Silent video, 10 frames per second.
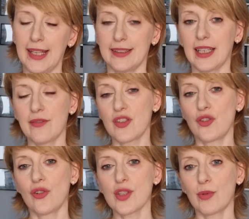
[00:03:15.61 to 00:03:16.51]
Takie
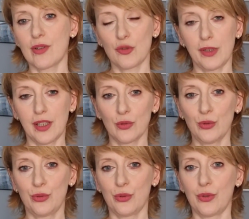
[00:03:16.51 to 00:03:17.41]
wzniosłe rozumienie
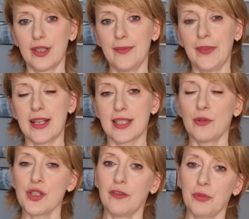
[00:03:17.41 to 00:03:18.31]
kultury
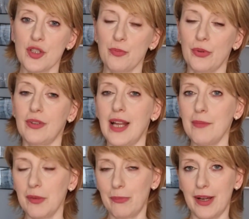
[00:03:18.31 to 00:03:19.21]
stało się wprost
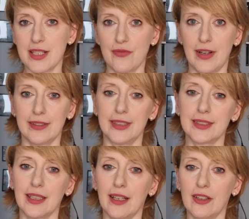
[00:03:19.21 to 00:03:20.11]
programem państwa
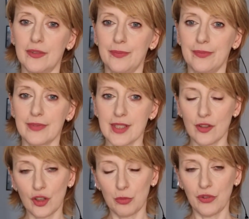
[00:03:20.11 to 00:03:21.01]
ateńskiego.
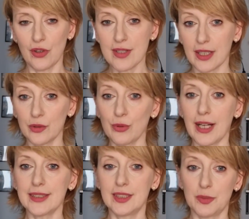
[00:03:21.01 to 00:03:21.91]
Stąd obowiązek
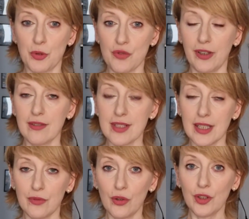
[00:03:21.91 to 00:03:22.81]
edukacji spoczywający
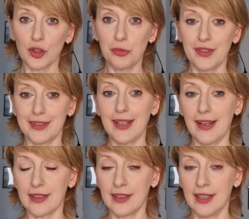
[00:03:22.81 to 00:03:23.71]
na wolnych
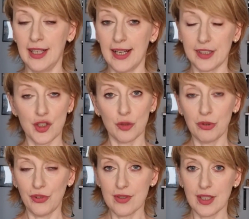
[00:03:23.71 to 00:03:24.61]
obywatelach, a także
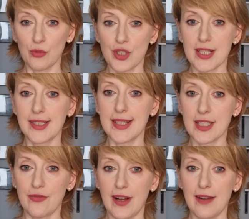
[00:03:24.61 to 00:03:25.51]
obowiązek
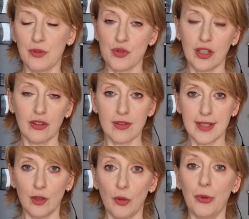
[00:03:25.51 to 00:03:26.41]
uczestnictwa w różnego
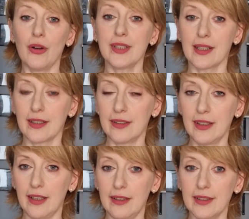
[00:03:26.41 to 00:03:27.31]
rodzaju obchodach
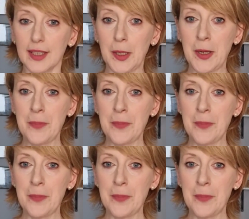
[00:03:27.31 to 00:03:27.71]
religijnych,